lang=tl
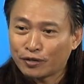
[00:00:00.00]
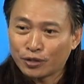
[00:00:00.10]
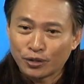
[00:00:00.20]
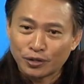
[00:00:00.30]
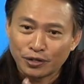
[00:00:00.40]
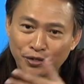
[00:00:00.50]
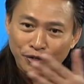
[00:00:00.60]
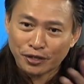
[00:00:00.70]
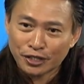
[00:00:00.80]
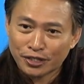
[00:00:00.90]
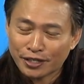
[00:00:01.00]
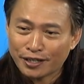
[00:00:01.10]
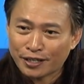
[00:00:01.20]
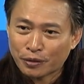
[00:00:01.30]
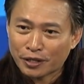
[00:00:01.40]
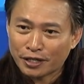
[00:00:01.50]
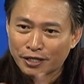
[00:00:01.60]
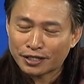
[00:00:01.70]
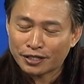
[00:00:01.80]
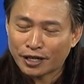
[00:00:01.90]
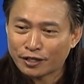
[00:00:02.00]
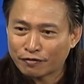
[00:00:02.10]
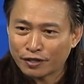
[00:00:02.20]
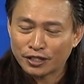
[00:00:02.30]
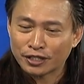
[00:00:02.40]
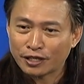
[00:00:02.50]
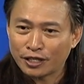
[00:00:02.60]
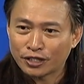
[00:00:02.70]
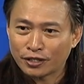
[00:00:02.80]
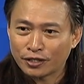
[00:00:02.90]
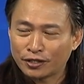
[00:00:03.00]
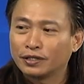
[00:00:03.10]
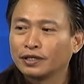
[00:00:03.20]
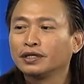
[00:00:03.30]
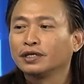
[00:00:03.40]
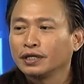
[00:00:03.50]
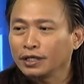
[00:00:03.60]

you do congressional inquiries in aid of legislation. Kung napapatupad